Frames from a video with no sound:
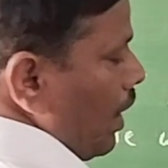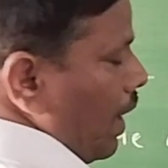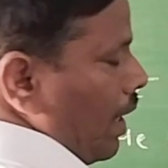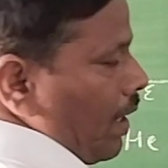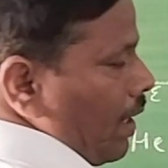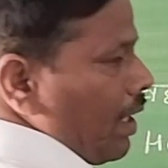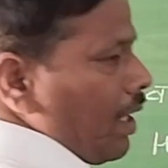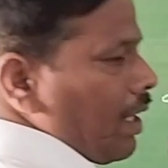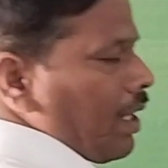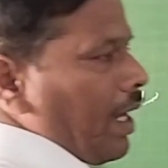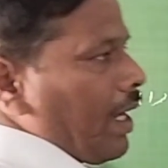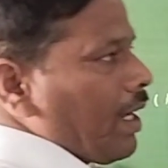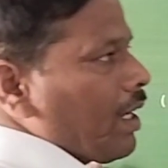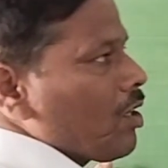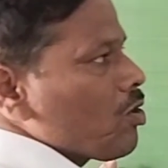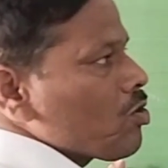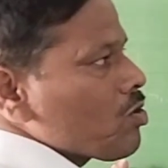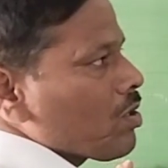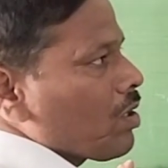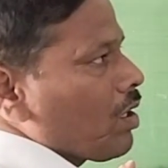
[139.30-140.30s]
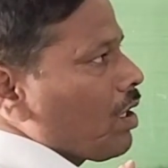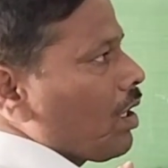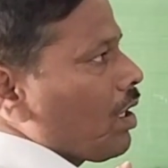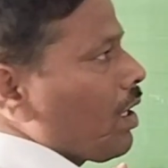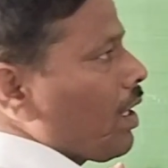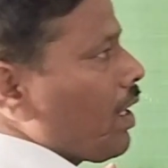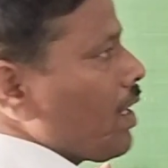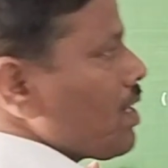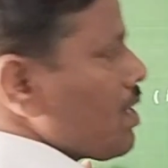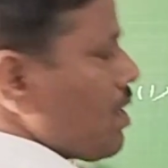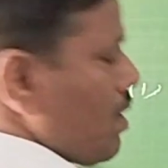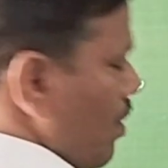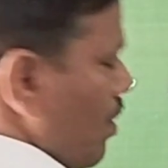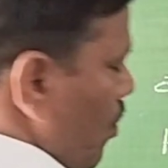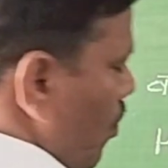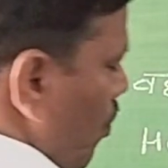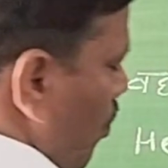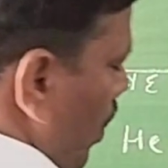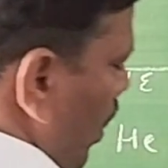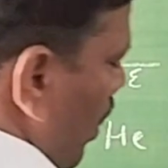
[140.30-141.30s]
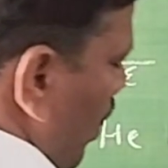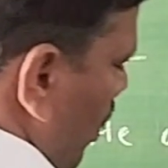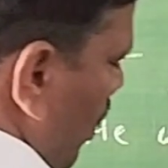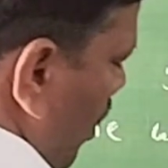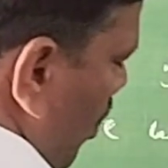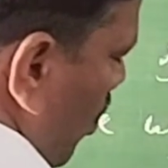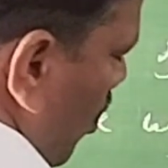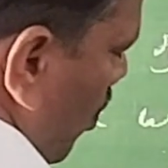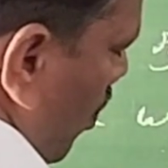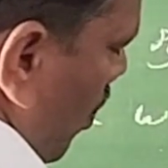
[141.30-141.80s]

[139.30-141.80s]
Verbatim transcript: गा के लिए काय का यूज करेंगे इस विल का